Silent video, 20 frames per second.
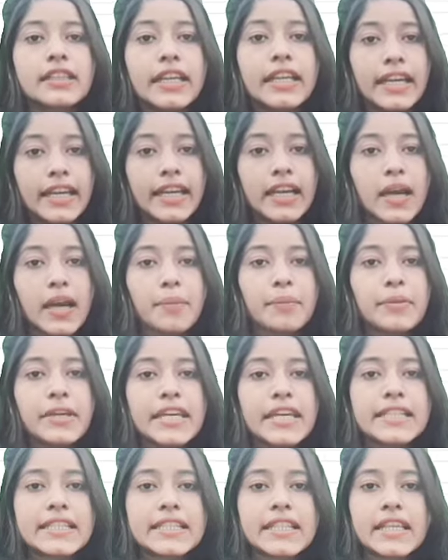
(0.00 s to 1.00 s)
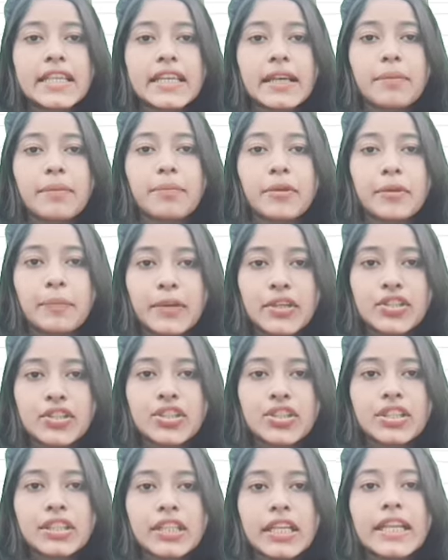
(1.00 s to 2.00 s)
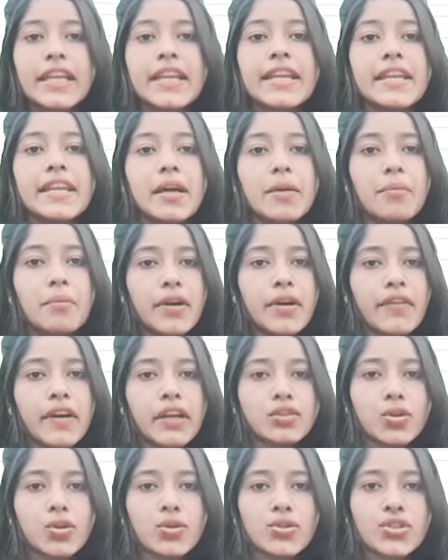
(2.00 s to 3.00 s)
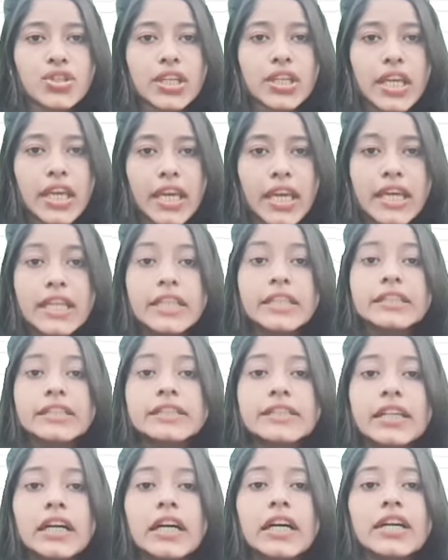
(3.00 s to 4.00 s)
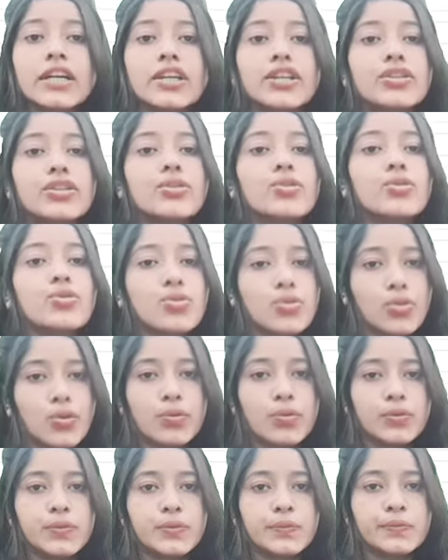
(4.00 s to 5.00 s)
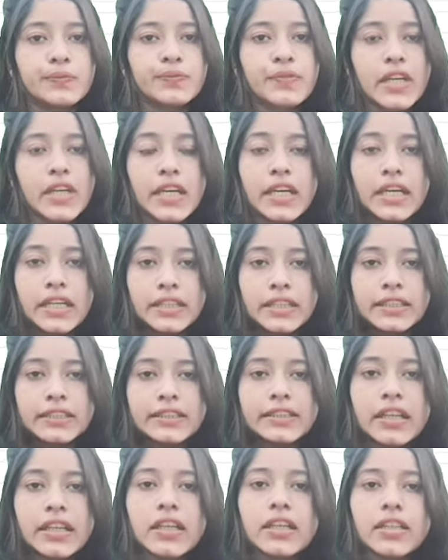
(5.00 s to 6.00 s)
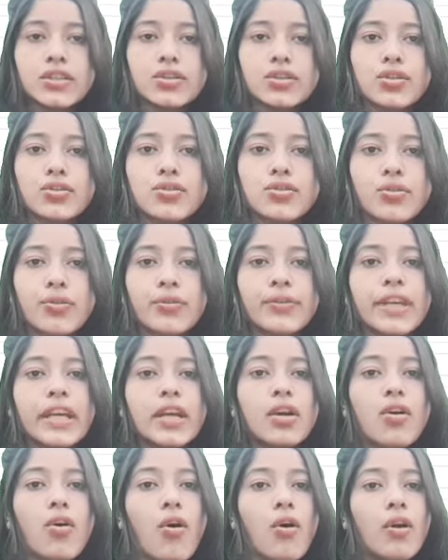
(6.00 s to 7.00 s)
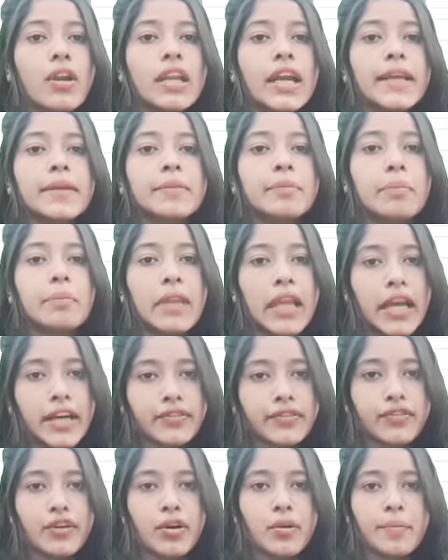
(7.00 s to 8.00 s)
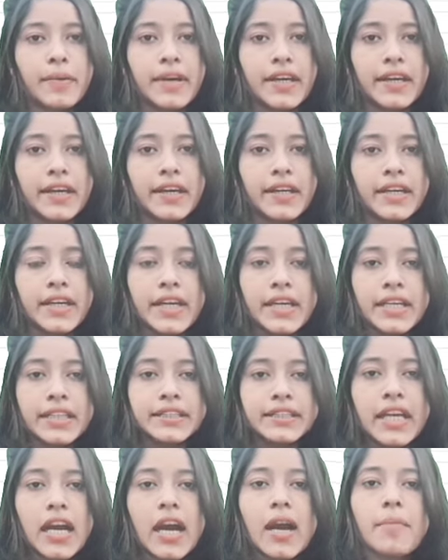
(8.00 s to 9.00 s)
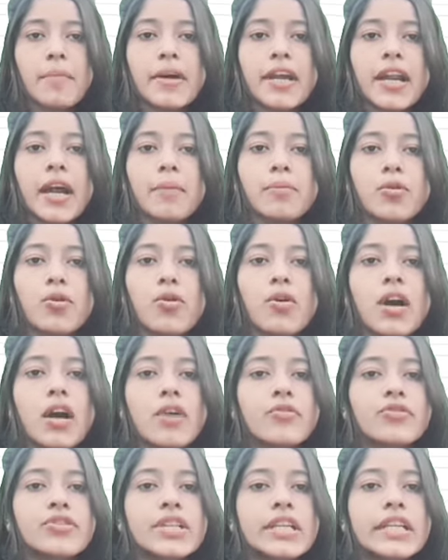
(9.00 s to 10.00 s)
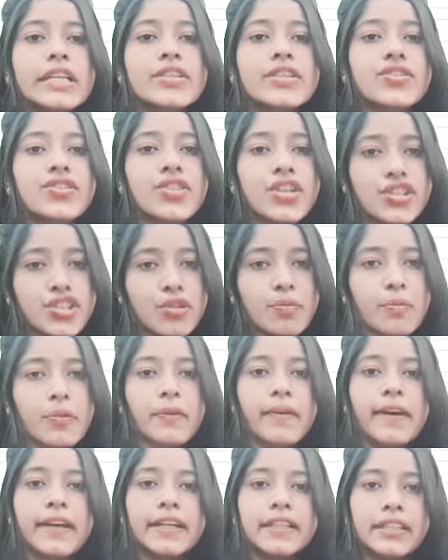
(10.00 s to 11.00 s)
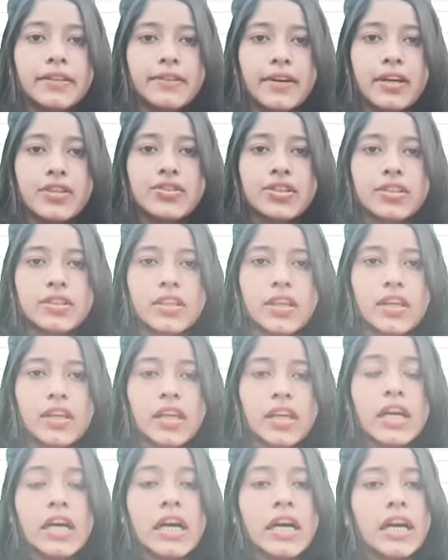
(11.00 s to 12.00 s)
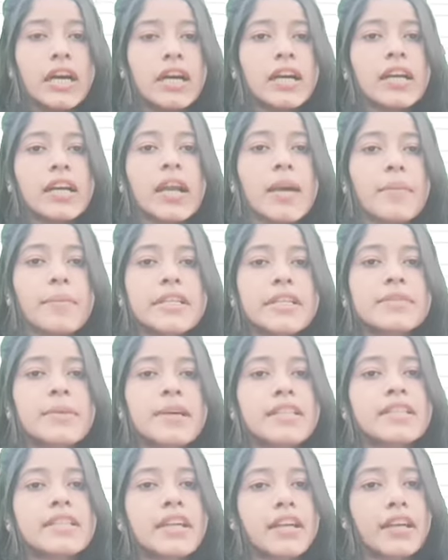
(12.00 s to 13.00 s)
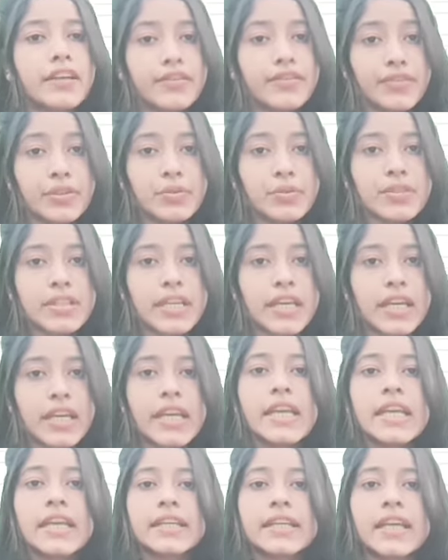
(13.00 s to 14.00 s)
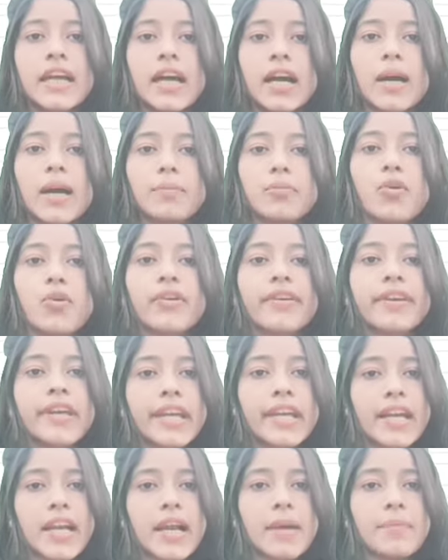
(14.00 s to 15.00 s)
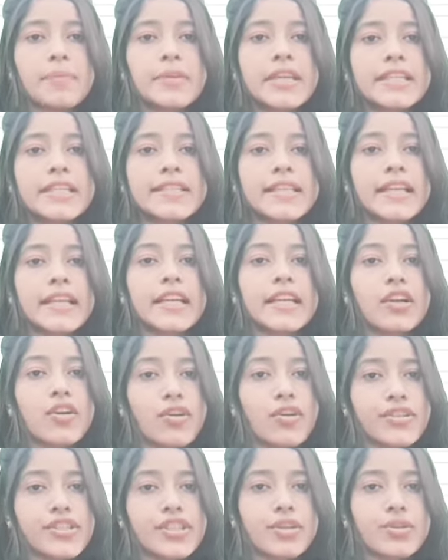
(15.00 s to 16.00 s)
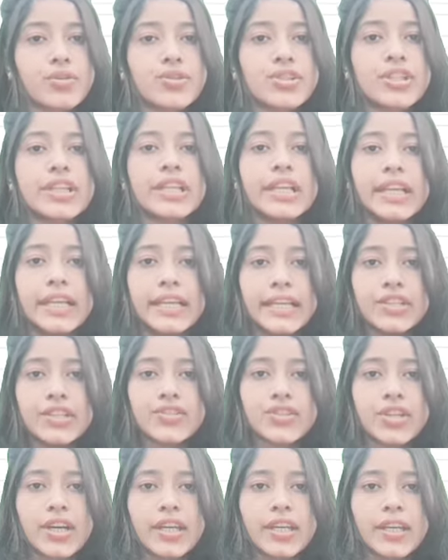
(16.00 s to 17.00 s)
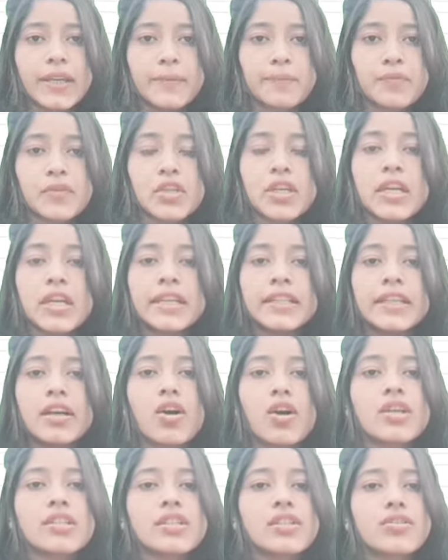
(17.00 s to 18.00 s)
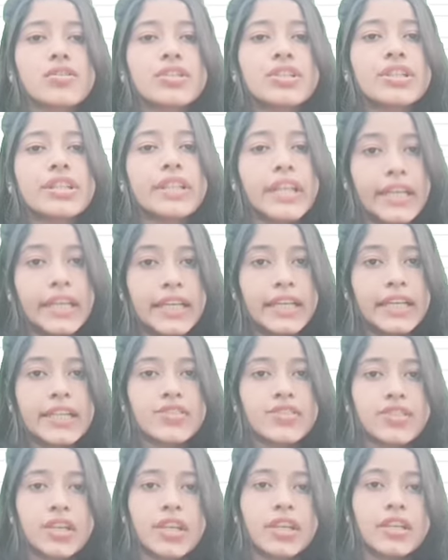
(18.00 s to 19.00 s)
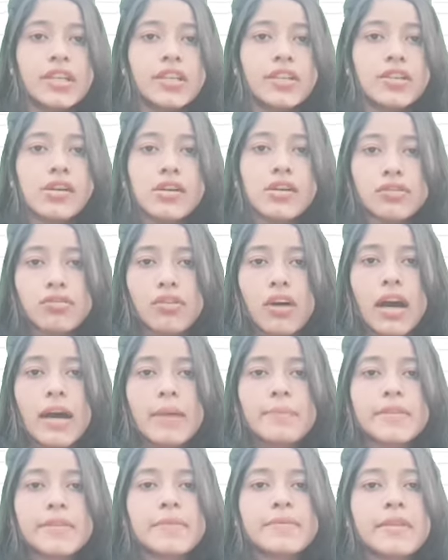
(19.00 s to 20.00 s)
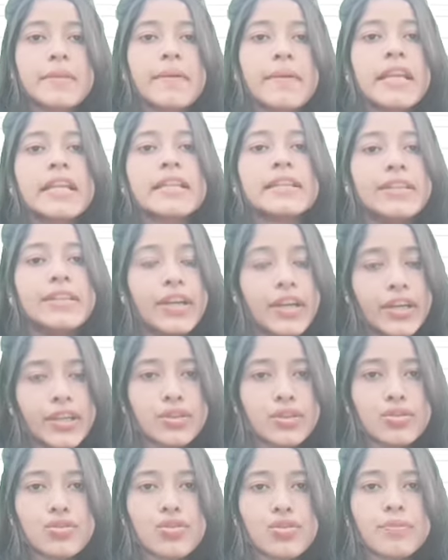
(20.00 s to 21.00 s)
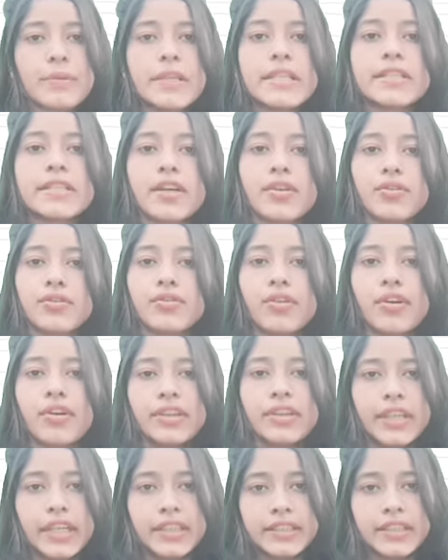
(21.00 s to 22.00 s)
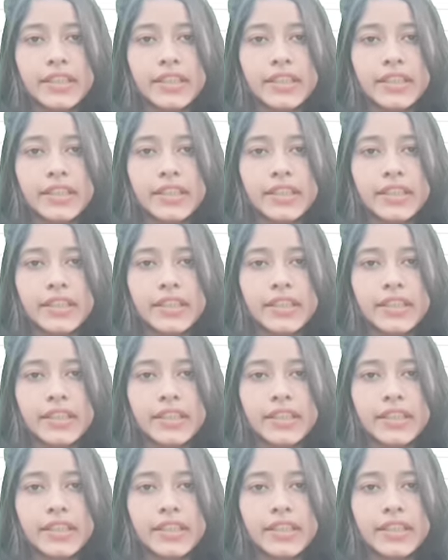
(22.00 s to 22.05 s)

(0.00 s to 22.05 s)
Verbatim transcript: केरला पीएससी के प्रिपरेशन के लिए नंबर वन कोचिंग है द हिंदू जोन द हिंदू जोन एक ऑनलाइन प्लेटफॉर्म है यहाँ पर आपको काउंसलिंग सेशन प्रोवाइड करवाया जाता है अगर आप इस बात से कंफ्यूज हैं कि आपको केरला पीएससी के लिए कौन सी कोचिंग लेनी चाहिए या कौन सी कोचिंग नहीं लेनी चाहिए तो आप सबसे पहले द हिंदू जोन में ज़रूर कॉन्टैक्ट